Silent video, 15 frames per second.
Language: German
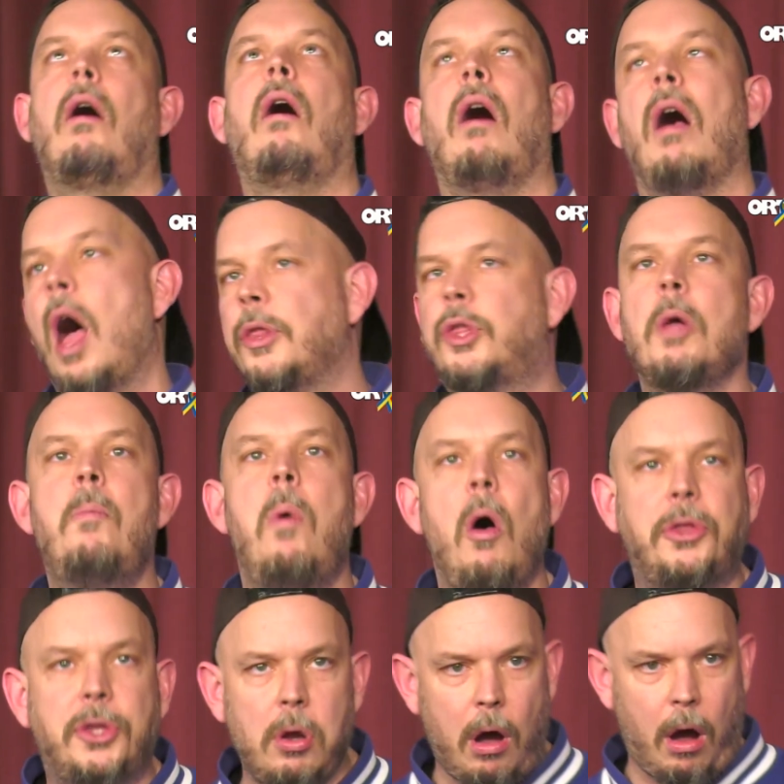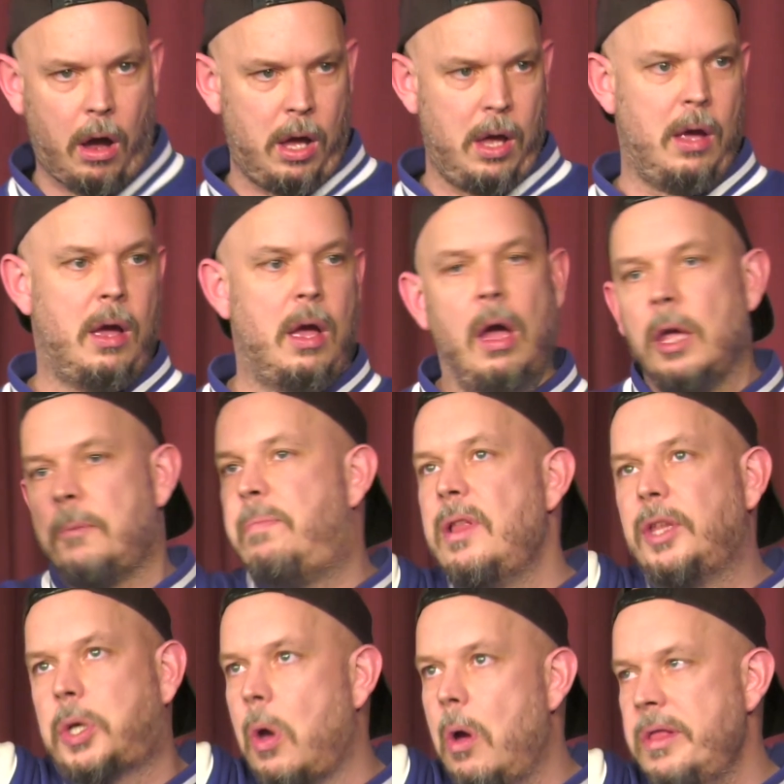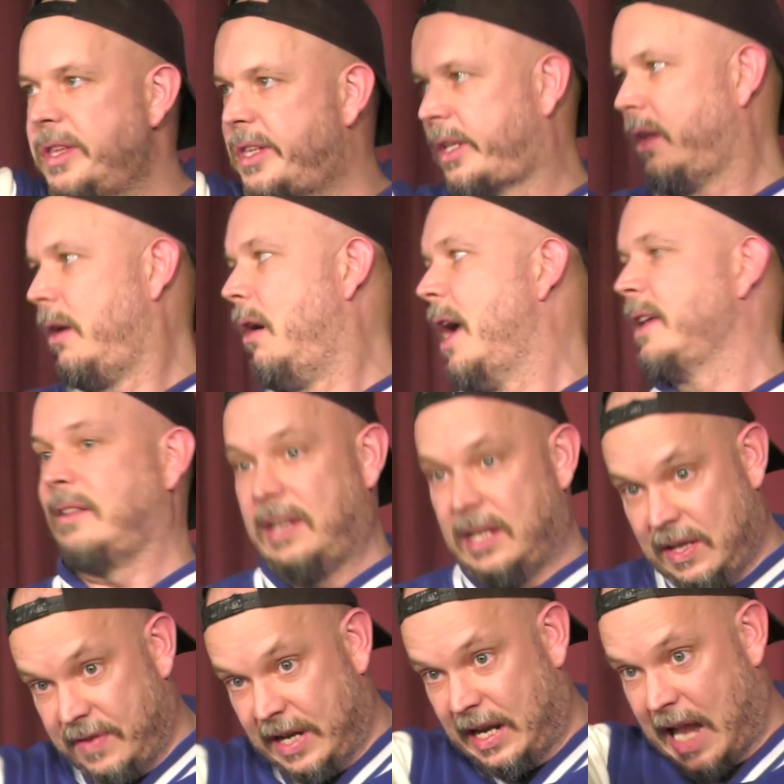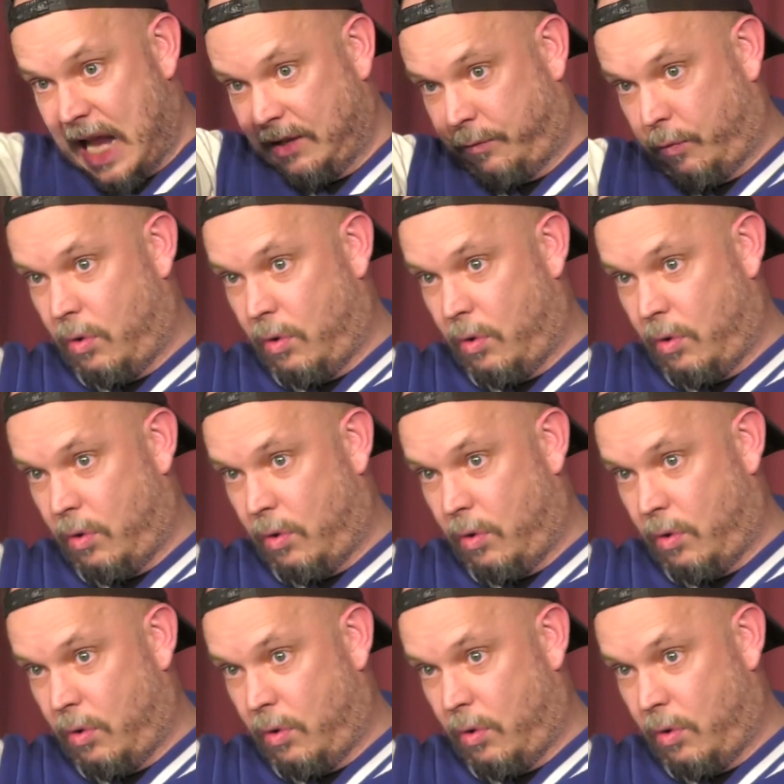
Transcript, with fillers: Oh, die Mutter. Ich bin Künstler. Hast du die mit den langen